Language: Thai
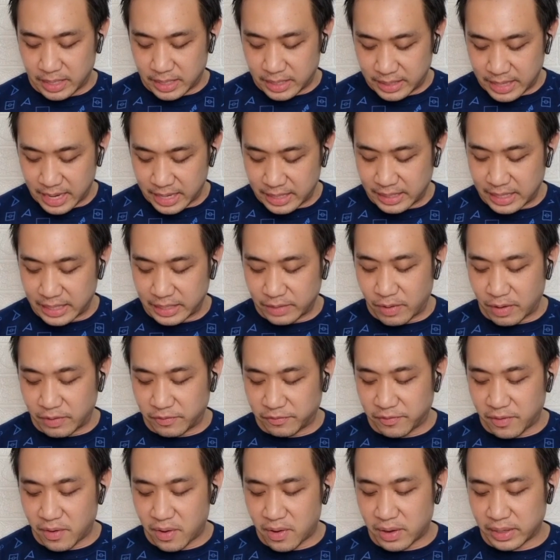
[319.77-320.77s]
ในกระดาที่วัต
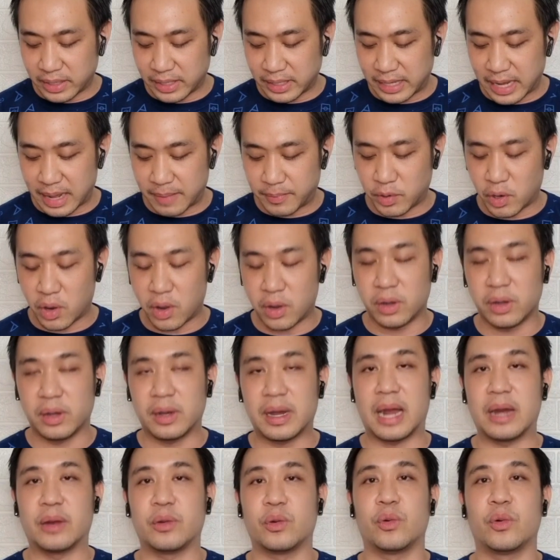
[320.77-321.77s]
ฟอร์ดนะครับของ
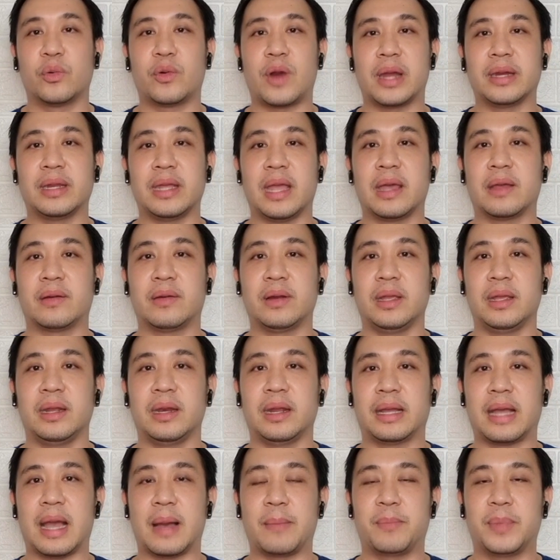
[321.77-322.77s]
คาริโอรานิเอรี
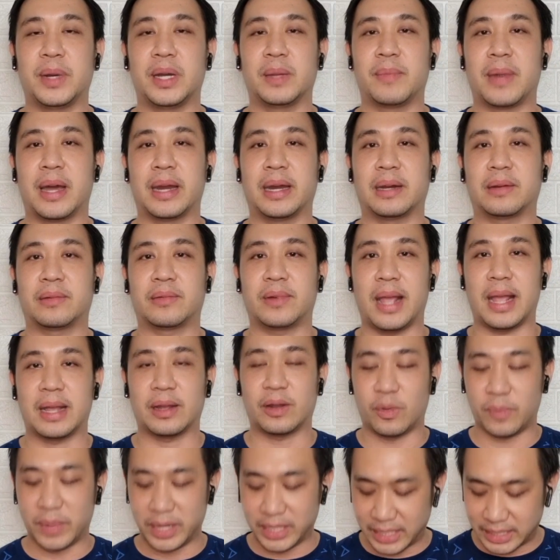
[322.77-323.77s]
นะครับเปิดมานัดแรก
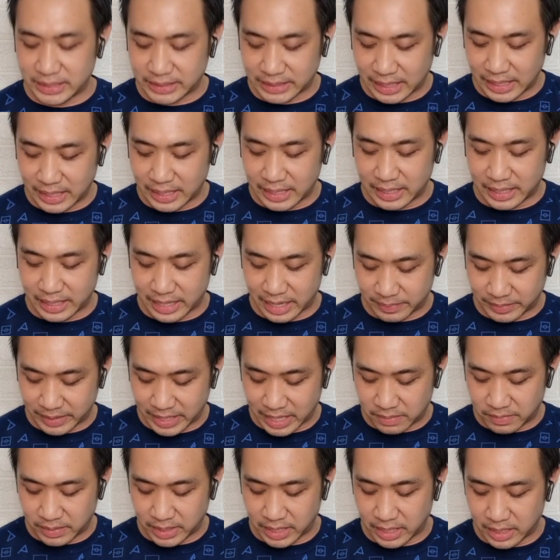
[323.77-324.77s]
ก็ไม่ดีซะเลยนะครับ เก
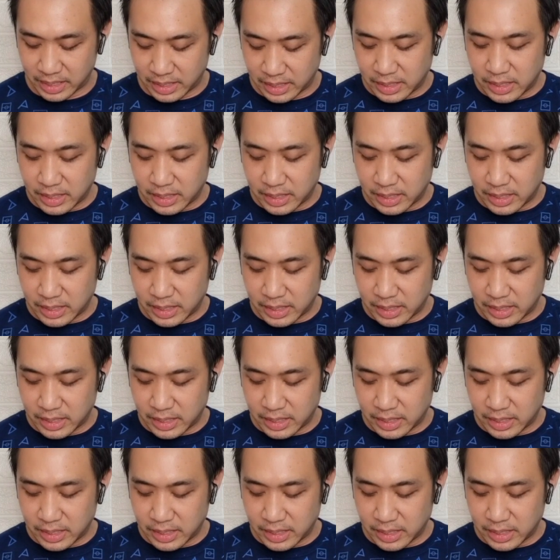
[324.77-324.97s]
มนี้